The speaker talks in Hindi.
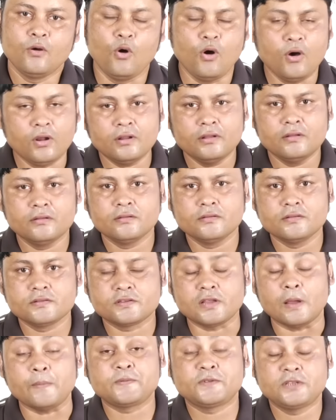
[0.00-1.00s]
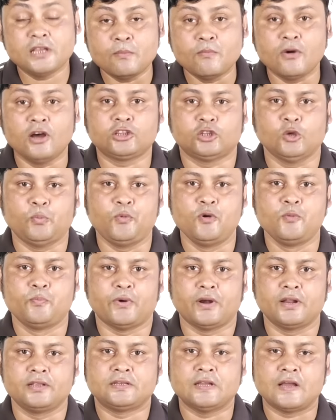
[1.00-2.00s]
और सबसे महत्वपूर्ण
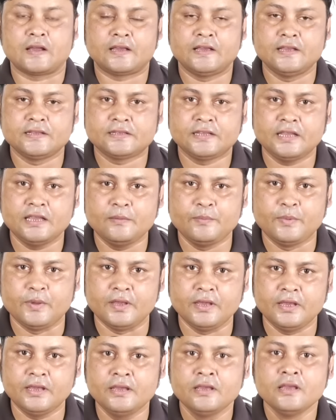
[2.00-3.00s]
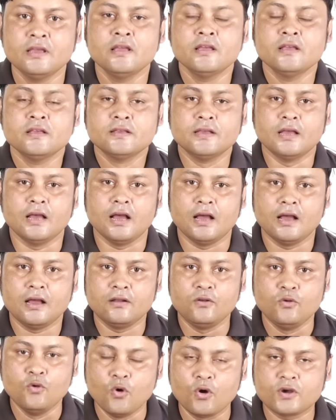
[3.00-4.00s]
परीक्षा किसी भी
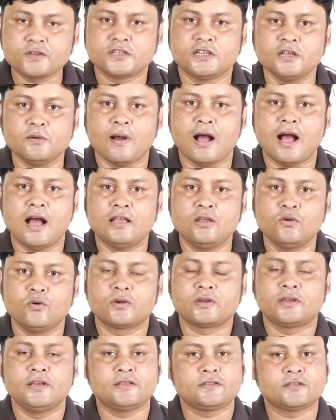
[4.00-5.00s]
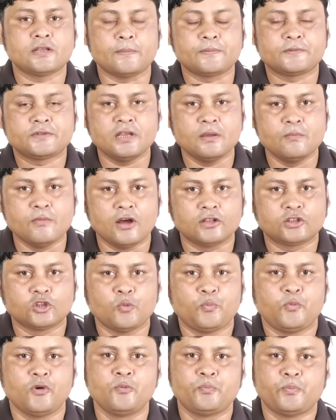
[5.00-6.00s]
लोक सेवा आयोग की सबसे
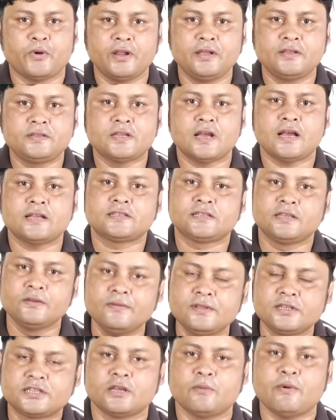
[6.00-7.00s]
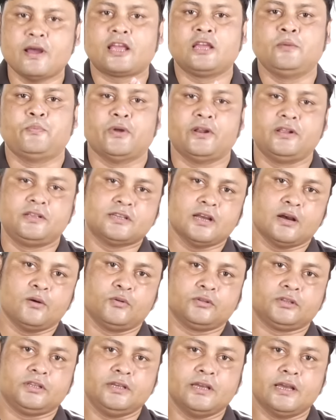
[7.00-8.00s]
महत्वपूर्ण परीक्षा सिविल सेवा की परीक्षा
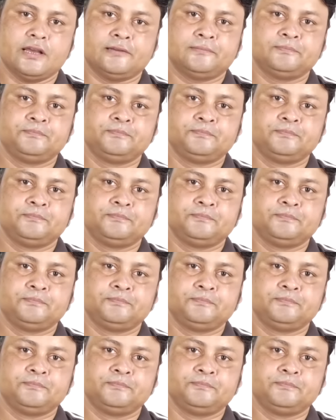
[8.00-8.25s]
होती है